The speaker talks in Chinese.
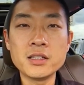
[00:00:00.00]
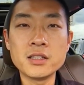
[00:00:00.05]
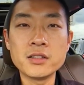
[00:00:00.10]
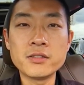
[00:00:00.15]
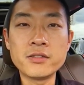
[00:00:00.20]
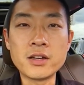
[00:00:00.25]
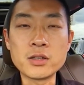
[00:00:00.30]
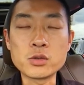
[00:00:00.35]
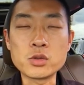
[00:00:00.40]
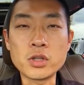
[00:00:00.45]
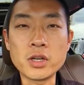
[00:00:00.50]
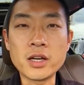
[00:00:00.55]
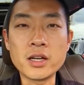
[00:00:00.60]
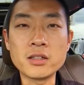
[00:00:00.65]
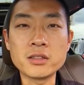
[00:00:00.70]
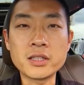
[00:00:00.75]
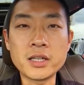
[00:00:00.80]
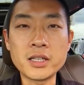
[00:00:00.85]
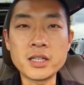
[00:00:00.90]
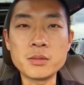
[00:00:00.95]
放学还要
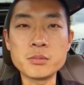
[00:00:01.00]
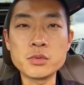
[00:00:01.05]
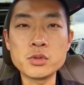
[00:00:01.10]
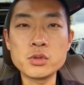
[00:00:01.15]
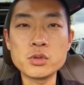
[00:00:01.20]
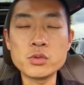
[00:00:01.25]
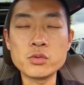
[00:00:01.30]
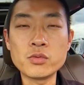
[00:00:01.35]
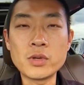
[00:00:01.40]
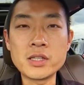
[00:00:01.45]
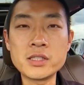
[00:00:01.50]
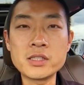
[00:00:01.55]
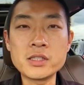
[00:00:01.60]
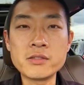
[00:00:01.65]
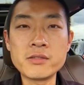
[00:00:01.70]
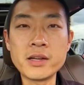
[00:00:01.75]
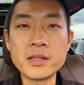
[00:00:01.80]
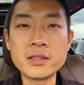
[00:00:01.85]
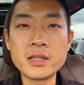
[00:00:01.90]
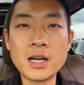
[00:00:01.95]
带他们去玩这
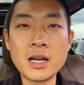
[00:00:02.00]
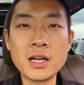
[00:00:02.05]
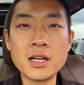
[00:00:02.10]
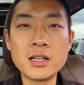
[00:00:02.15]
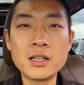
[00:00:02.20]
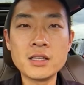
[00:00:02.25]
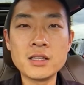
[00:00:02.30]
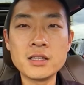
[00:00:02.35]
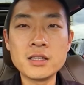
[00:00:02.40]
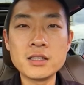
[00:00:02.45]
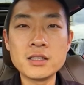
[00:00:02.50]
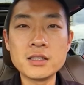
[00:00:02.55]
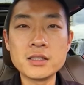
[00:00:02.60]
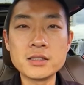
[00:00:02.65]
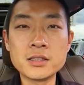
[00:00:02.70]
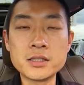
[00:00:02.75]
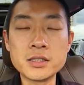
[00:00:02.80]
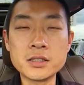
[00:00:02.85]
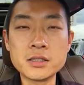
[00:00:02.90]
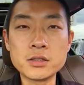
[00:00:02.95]
玩那。
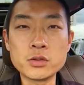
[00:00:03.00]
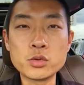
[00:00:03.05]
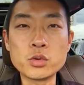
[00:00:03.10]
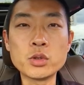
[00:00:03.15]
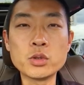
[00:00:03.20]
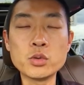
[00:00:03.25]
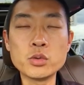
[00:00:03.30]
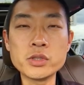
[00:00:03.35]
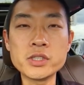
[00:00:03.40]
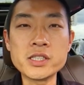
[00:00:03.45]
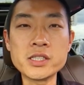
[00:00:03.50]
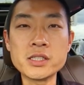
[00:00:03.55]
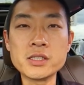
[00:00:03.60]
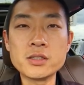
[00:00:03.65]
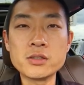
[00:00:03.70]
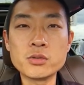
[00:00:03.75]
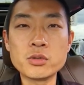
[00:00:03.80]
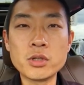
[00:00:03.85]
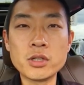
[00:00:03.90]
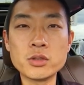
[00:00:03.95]
这个学东西，
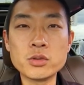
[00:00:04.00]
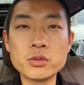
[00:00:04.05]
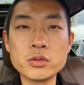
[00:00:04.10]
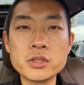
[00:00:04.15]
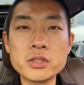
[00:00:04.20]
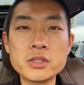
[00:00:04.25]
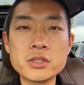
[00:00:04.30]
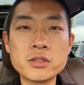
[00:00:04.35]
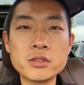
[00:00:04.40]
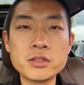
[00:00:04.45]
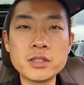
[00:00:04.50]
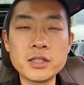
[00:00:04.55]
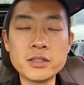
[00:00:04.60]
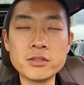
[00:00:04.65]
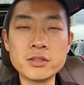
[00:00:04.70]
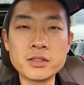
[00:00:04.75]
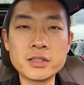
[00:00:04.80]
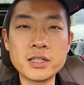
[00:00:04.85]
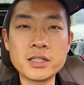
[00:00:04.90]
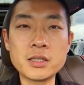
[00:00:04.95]
学完东西之后呢，又
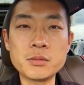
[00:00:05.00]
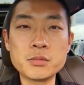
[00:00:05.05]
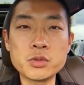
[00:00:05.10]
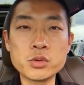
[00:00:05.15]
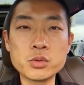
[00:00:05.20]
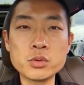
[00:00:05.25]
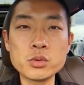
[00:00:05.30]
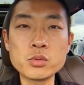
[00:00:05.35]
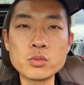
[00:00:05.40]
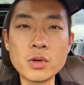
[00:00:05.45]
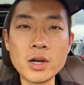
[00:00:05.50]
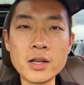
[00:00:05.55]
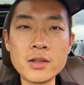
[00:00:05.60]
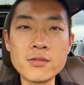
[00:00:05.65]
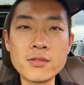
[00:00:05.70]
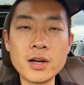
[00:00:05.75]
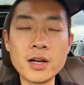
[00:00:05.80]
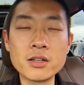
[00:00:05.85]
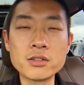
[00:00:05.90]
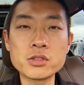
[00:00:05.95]
要带他们出去玩，
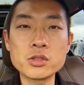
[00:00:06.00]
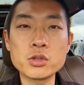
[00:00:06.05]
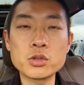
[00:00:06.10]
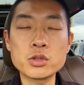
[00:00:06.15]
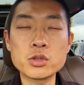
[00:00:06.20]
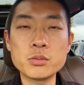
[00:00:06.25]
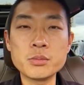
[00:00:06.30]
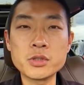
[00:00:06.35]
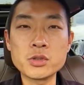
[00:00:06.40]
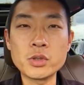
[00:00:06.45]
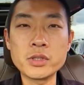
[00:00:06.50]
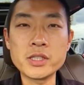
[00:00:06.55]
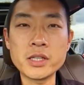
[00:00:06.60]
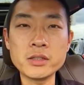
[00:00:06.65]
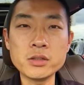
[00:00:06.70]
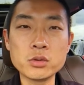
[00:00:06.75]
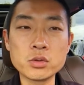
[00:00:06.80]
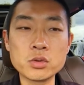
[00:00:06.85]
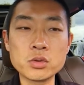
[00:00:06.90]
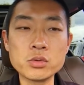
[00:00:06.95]
玩好之后周末全家
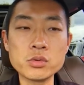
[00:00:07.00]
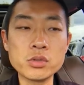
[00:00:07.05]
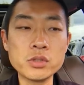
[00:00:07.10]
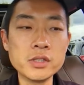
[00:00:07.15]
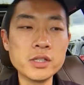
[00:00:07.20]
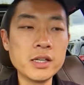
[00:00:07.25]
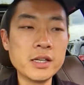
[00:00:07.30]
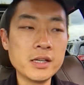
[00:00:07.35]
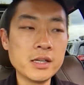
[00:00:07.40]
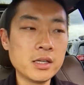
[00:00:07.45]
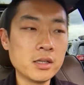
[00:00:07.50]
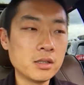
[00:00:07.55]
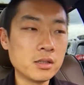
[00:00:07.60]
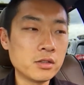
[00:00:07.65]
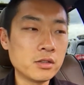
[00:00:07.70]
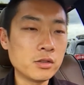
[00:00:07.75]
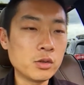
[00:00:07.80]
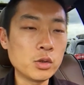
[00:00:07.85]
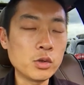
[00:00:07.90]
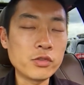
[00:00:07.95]
又出去，
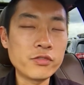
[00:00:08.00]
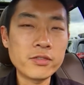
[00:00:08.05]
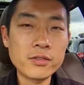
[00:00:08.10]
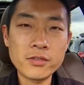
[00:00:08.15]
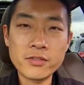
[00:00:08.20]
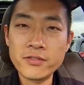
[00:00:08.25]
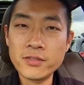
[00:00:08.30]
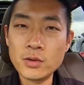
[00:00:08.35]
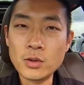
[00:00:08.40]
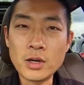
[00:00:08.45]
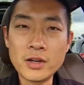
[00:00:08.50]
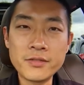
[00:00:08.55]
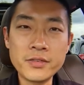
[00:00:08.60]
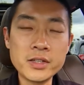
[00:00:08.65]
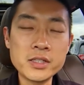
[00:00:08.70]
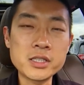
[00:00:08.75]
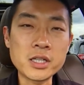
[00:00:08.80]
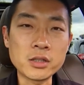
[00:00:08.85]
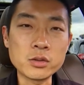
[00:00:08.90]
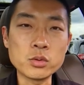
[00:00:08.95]
会花
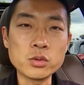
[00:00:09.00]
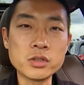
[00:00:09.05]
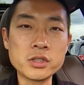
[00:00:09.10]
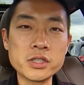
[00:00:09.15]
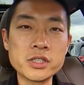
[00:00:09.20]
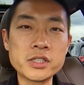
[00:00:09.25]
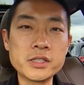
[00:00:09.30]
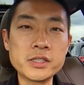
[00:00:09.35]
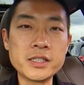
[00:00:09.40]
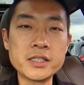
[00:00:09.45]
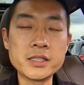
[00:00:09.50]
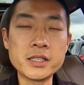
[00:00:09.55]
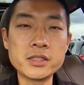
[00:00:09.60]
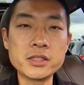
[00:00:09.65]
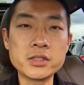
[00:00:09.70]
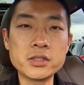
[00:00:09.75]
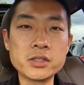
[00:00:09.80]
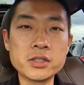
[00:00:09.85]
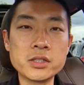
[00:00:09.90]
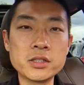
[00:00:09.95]
非常多的时间在这
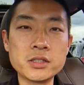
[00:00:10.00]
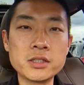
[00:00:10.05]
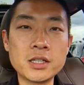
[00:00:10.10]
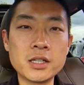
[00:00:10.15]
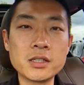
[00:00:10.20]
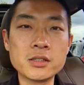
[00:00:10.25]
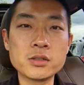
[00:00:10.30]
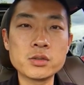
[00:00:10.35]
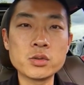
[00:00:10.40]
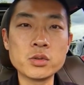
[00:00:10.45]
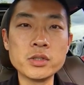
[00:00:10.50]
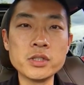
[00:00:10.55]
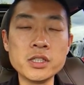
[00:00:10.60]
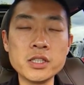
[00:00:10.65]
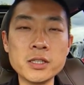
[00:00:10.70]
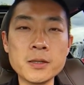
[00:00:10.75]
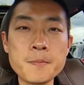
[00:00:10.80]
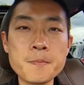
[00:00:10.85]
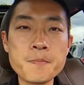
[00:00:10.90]
个车上。所以